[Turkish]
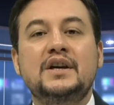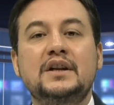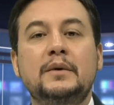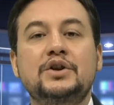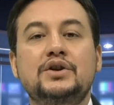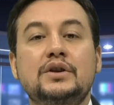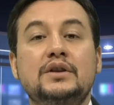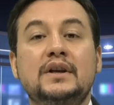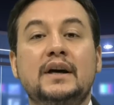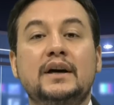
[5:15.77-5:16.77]
Yanı
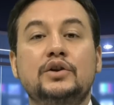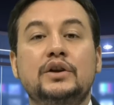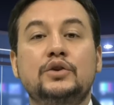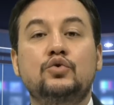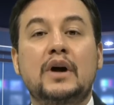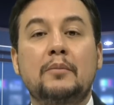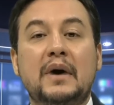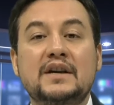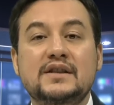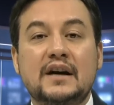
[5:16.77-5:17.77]
başında e, duran
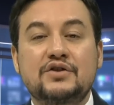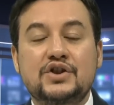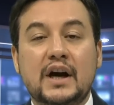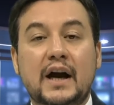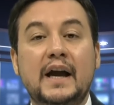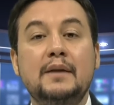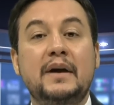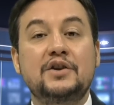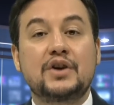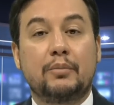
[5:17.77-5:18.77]
başsavcıya el
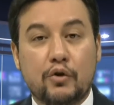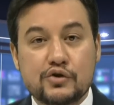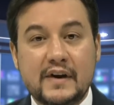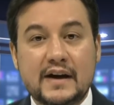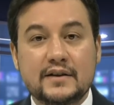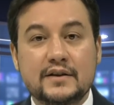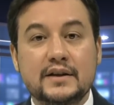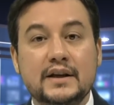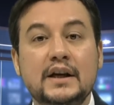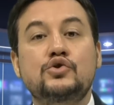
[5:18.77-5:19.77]
pençe poz verdirdi.